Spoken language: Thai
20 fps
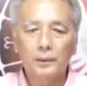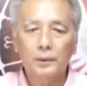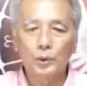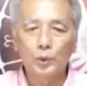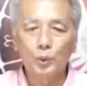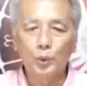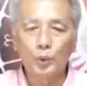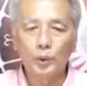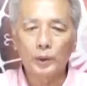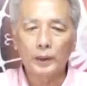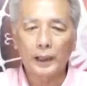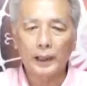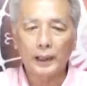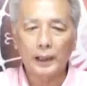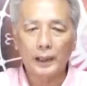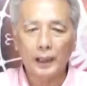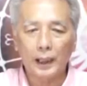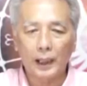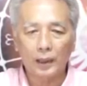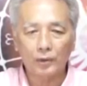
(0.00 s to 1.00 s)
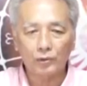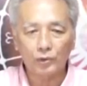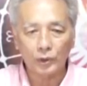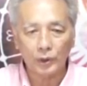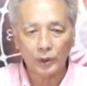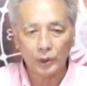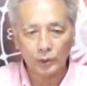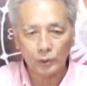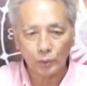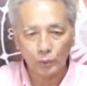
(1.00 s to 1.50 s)
อยู่ในราศี
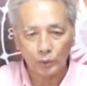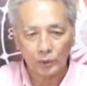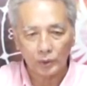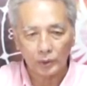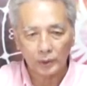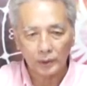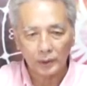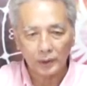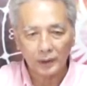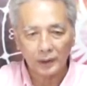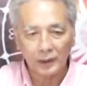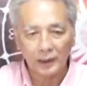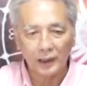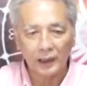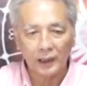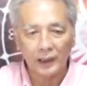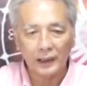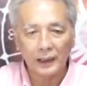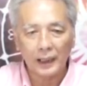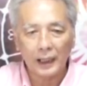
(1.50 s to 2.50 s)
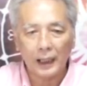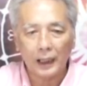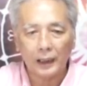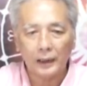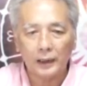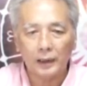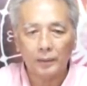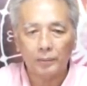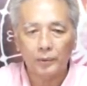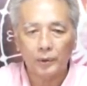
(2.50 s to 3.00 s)
ตุลเดินหน้า
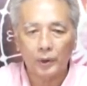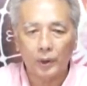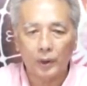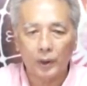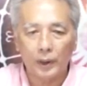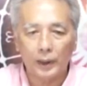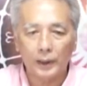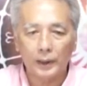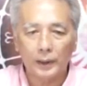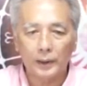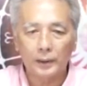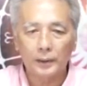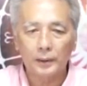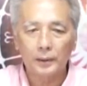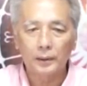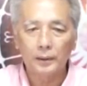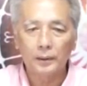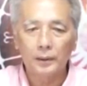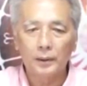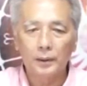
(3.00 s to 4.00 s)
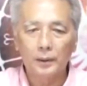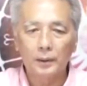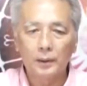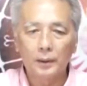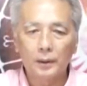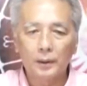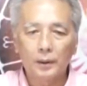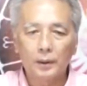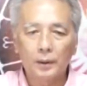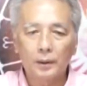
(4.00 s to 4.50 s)
เรียบร้อย
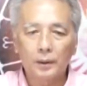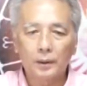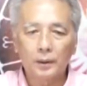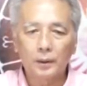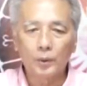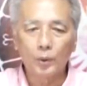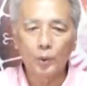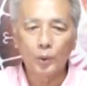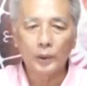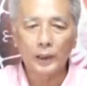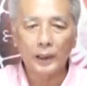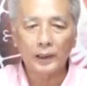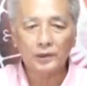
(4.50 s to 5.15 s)
อยู่ใน